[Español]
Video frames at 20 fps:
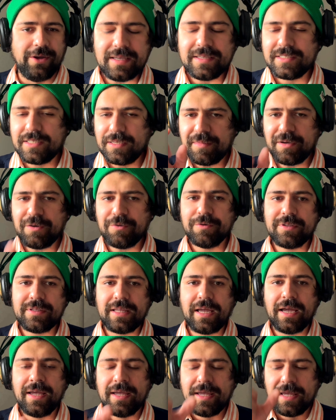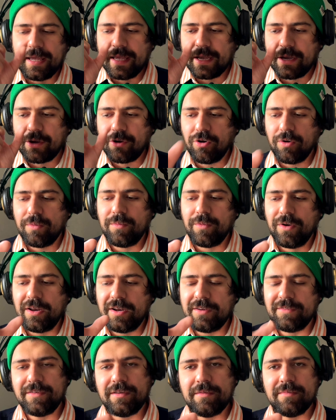Sí me gusta cómo
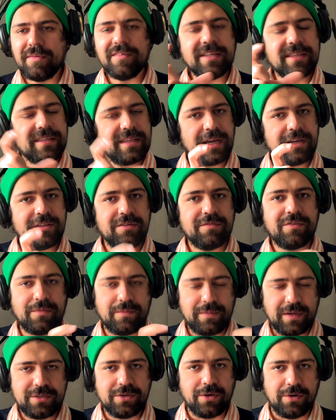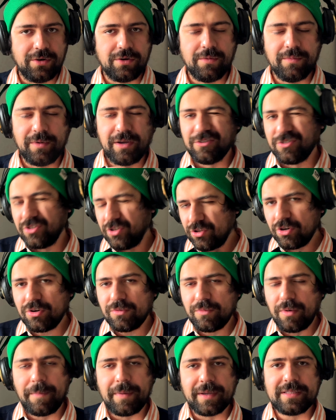el filme va entregando información, como que nosotros
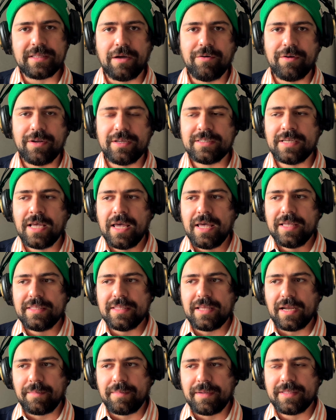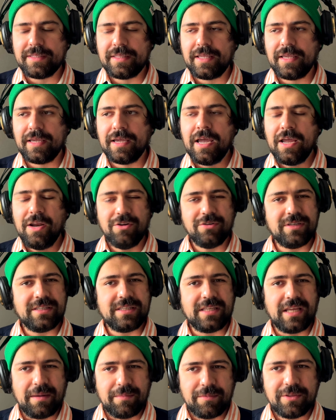como espectadores de repente nos
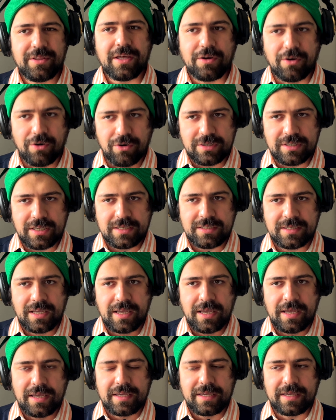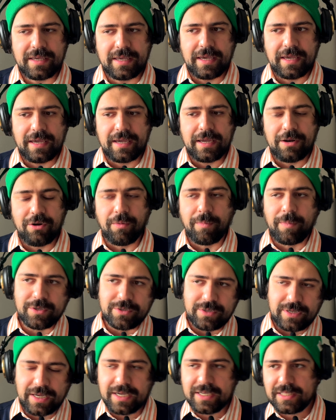enteramos de cosas que los
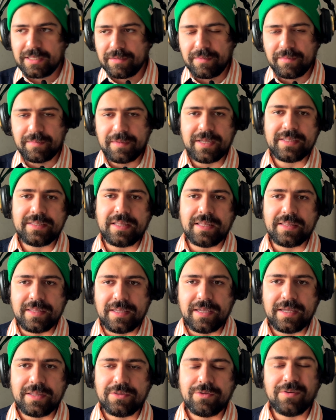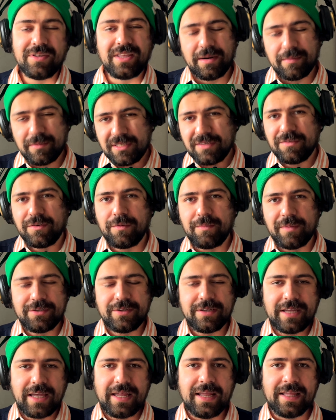personajes también van entendiendo y tenemos
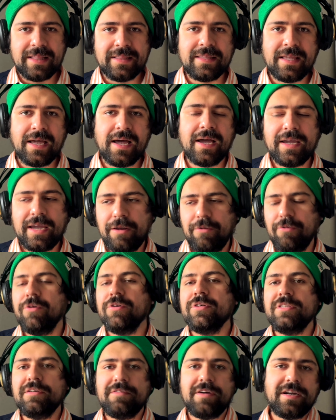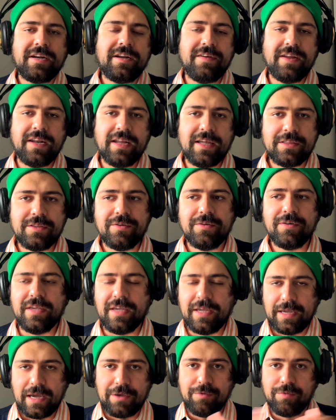información adelantada que luego se va revelando
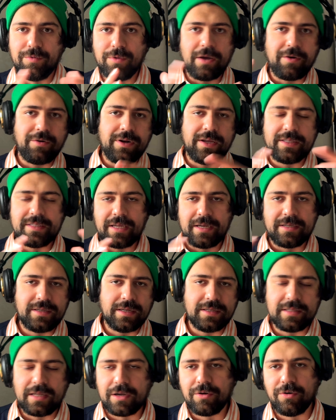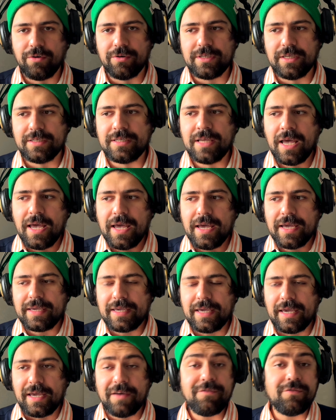y ayuda a conectar ciertas cosas
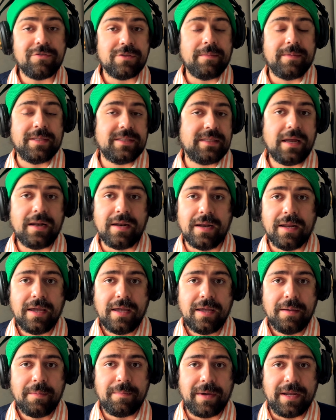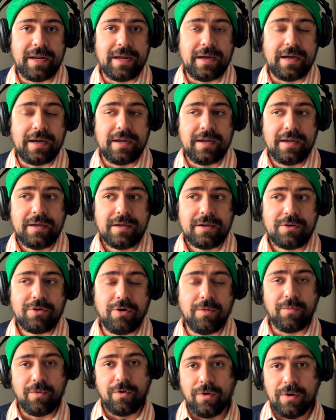que es fundamental para
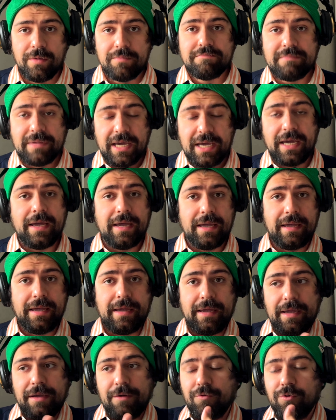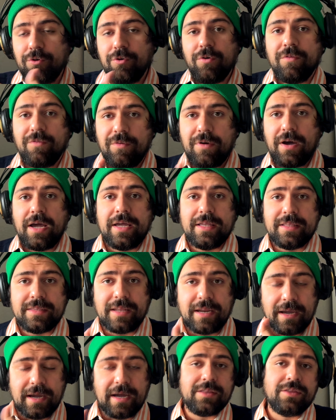cómo eh, uno va
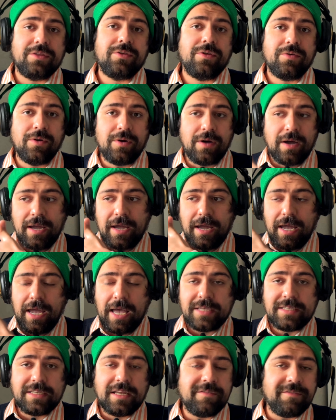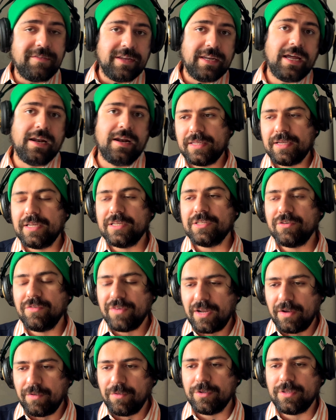entregando hacia el final.
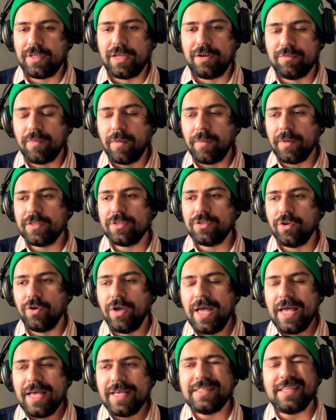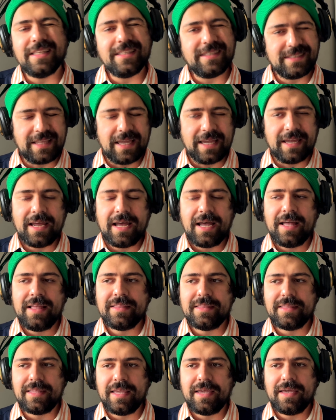Christopher Abbott en un momento se entera
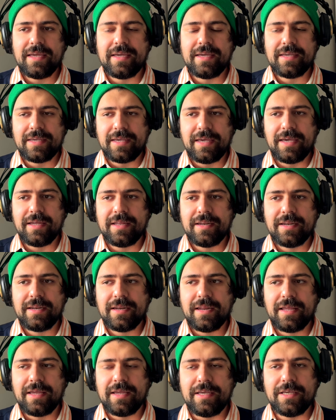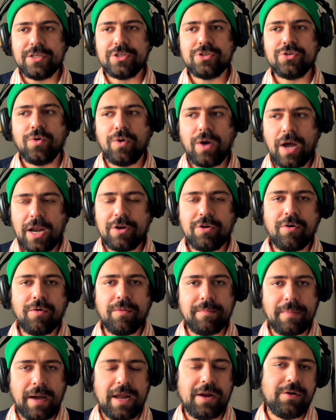de quién hizo algo
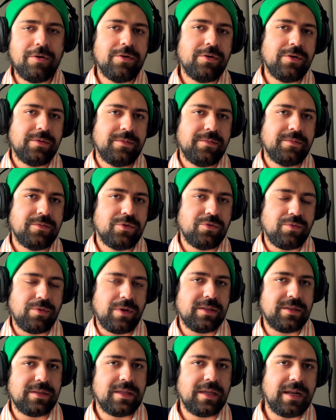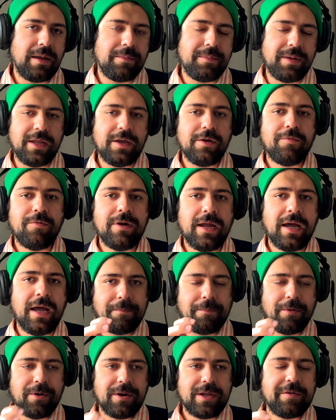malo durante la película
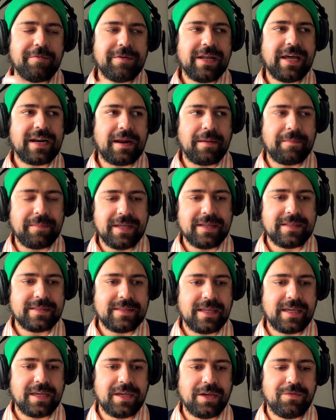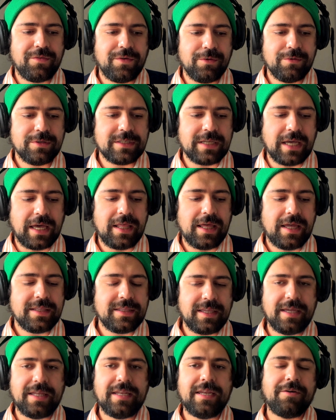porque una herramienta que fue usada
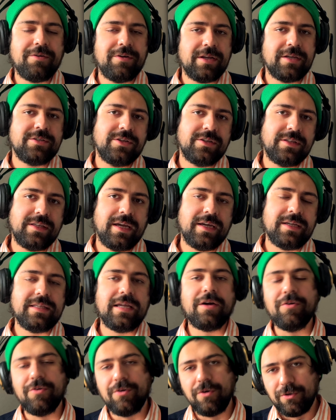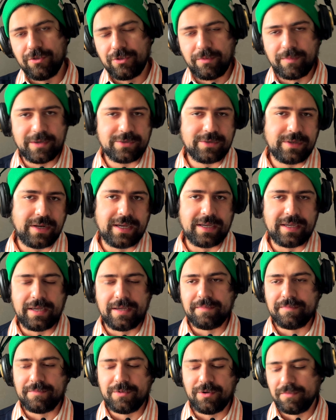tiene conexión directa con otro
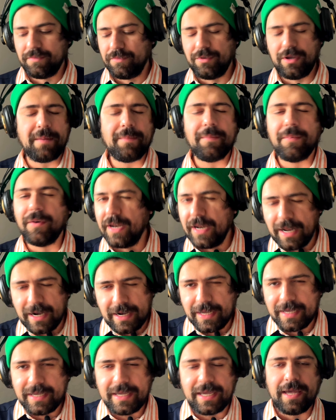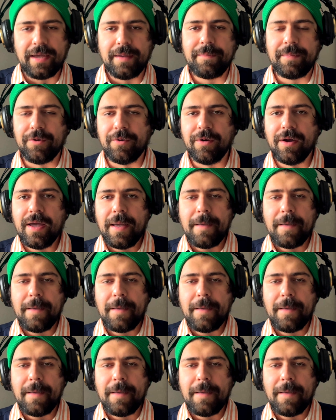personaje. No voy a spoilearles qué es, pero